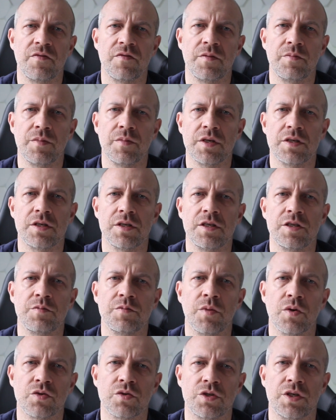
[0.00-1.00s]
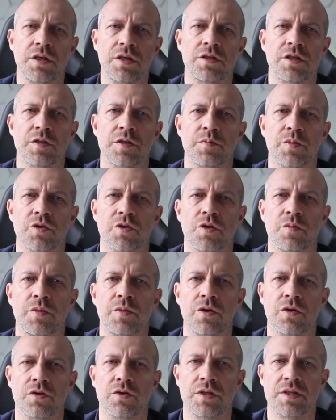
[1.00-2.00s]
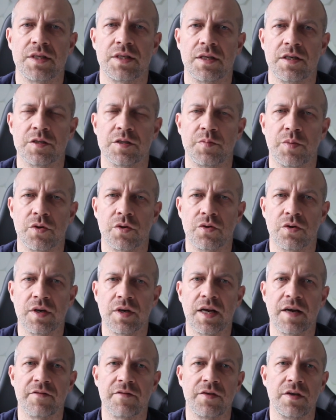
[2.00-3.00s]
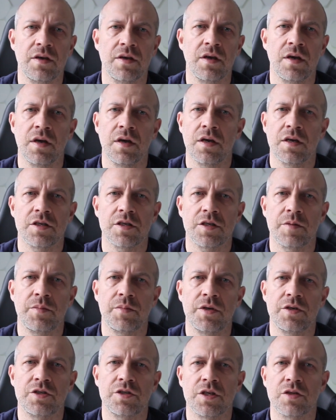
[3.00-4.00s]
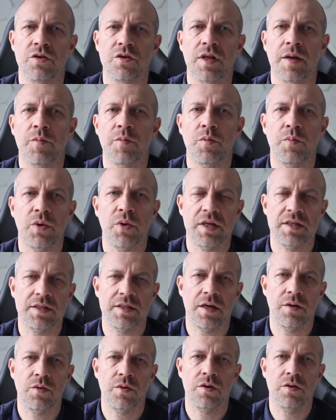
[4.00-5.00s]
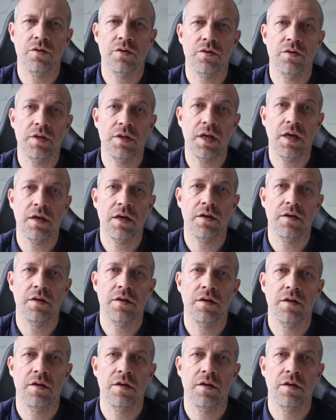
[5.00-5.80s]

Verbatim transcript: wymyślić mądrzejsze sposoby korzystania z pornografii, żeby się to nam opłacało. Nie.